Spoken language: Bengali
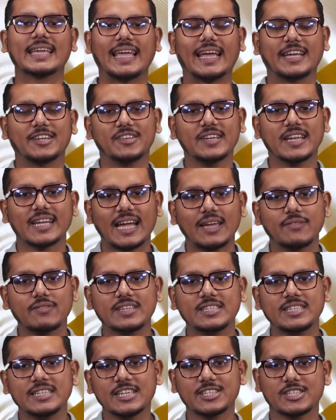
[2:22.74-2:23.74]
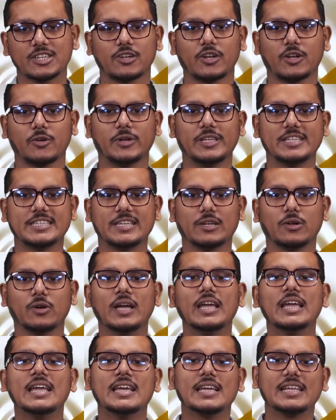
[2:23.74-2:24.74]
ক্যাটরিনা কাইফকে জিজ্ঞাসা করা হয়েছিল
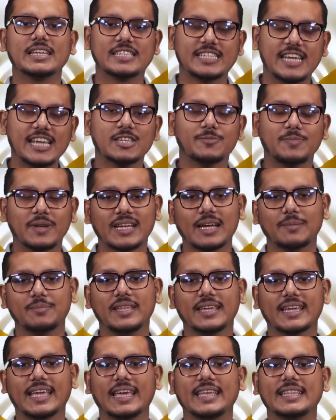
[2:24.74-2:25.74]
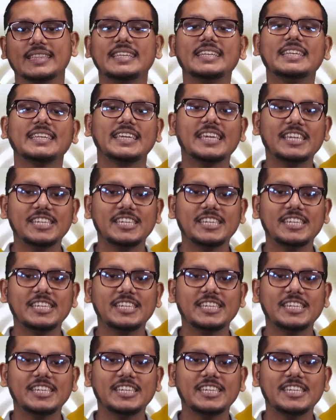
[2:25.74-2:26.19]
শেষ ব্রেকআপ থেকে তিনি কি